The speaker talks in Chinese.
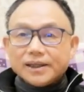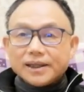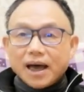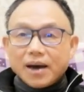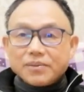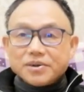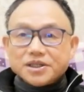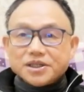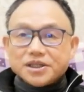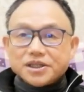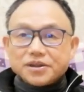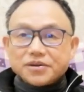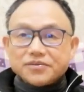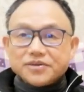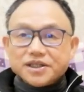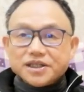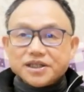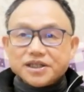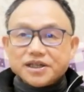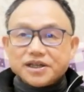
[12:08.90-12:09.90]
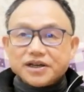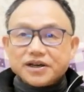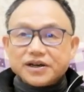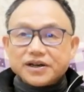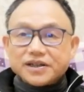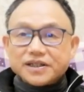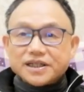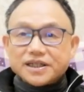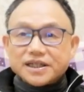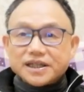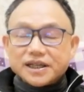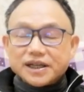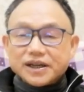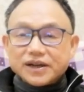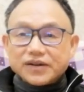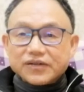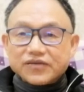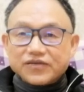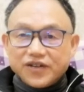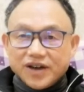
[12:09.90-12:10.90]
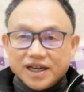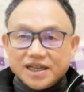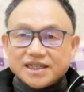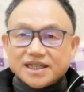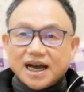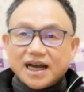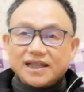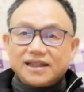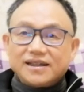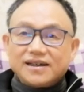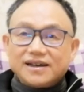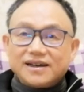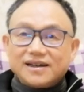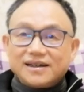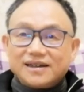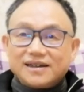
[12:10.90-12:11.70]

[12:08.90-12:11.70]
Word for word: 他们这些东西也非常的